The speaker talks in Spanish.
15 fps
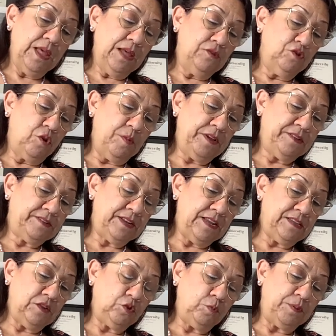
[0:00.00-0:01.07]
no me
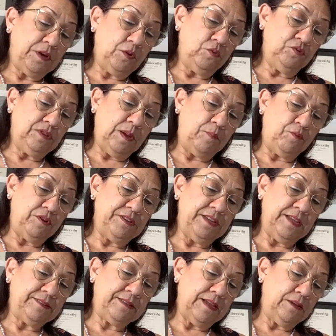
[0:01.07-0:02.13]
extraña tu pregunta, pues
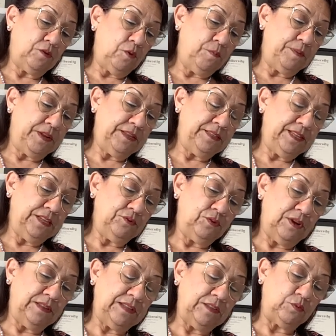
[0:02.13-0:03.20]
ya estás comprendiendo
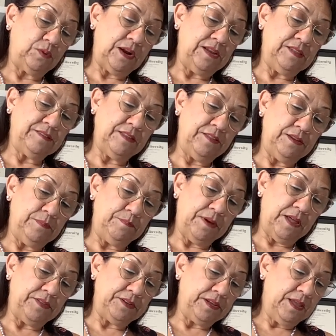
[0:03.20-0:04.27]
la naturaleza del
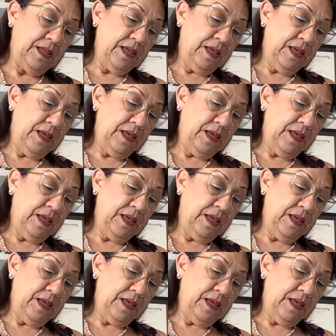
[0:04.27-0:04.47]
Padre.